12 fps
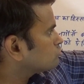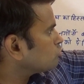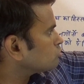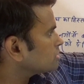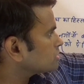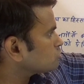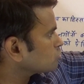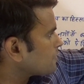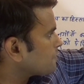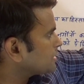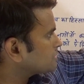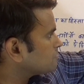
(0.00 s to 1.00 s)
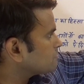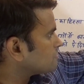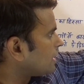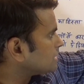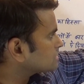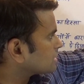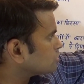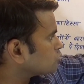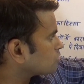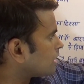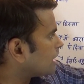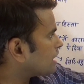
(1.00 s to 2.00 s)
दो देशों के बीच में विवाद का जो
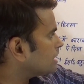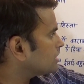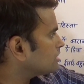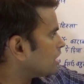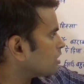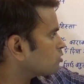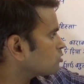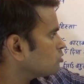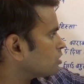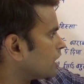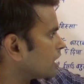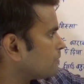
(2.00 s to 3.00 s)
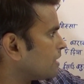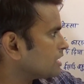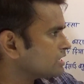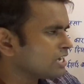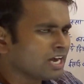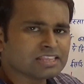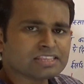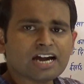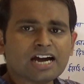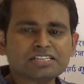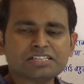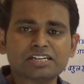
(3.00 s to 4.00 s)
कारण है नागोर्नो काराबाग की
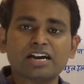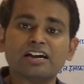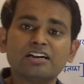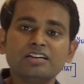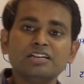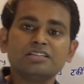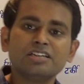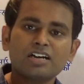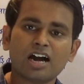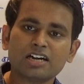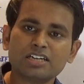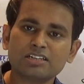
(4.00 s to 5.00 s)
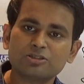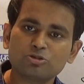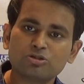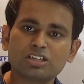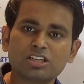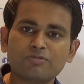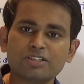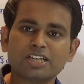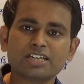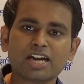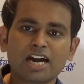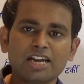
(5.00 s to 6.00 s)
ऐतिहासिक है ये आखिर युद्ध की
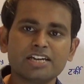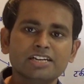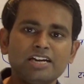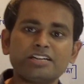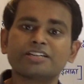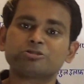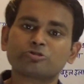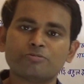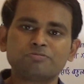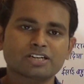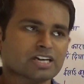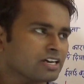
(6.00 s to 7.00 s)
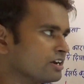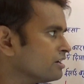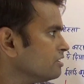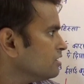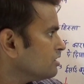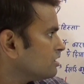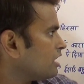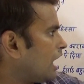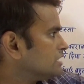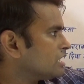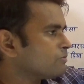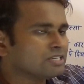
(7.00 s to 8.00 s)
वजह क्या रही है इसको हम देखेंगे
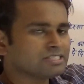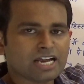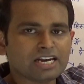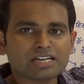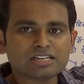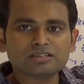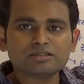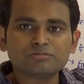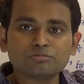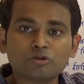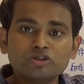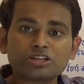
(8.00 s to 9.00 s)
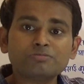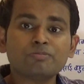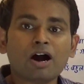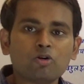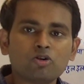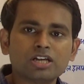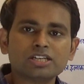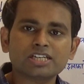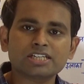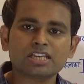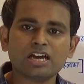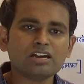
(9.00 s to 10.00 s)
अजरबैजान एक मुस्लिम बाहुल्य
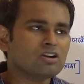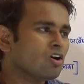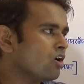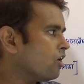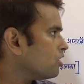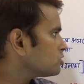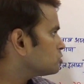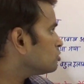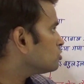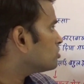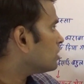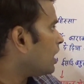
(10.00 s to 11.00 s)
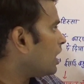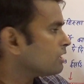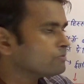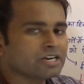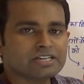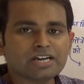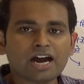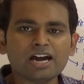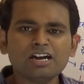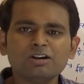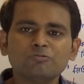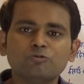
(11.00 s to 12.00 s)
क्षेत्र है और जो आर्मेनिया
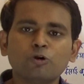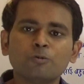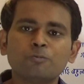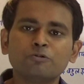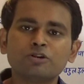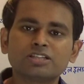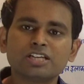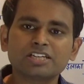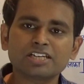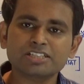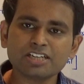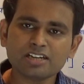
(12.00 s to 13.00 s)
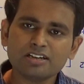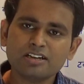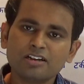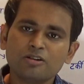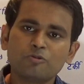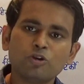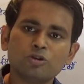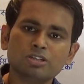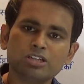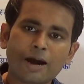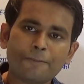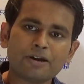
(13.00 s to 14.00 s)
है वो पूरी तरीके से वो
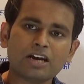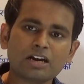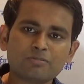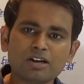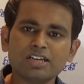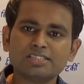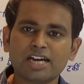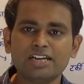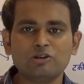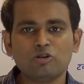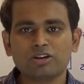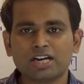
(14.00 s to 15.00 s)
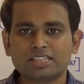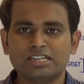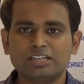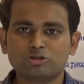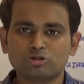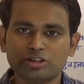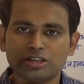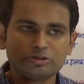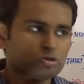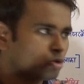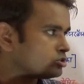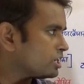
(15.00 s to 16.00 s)
यहाँ पर लगभग ईसाई लोग रहते हैं तो
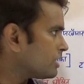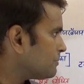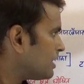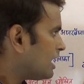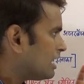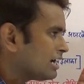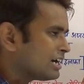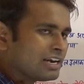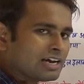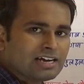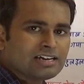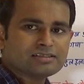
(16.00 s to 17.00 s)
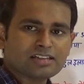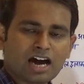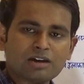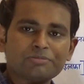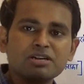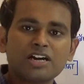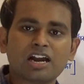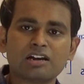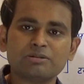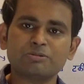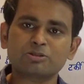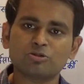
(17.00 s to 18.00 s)
दोनों धर्म हैं अलग अलग हैं धार्मिक कारण
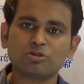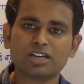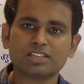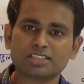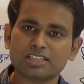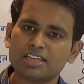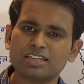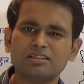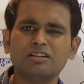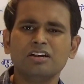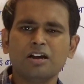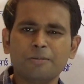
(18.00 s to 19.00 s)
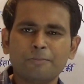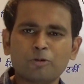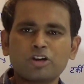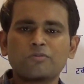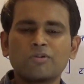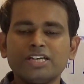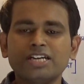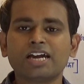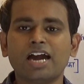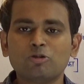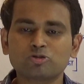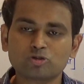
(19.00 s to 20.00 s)
भी हम इसको कह सकते हैं लेकिन मुख्य वजह
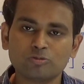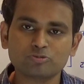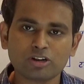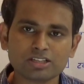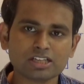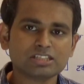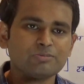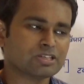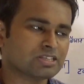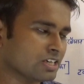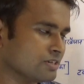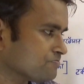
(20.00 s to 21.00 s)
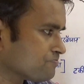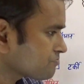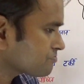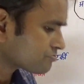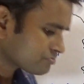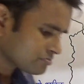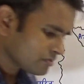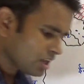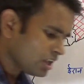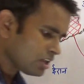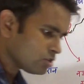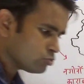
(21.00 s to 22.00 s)
क्या है उसको हम थोड़ा सा समझते हैं
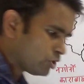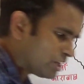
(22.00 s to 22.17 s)
तो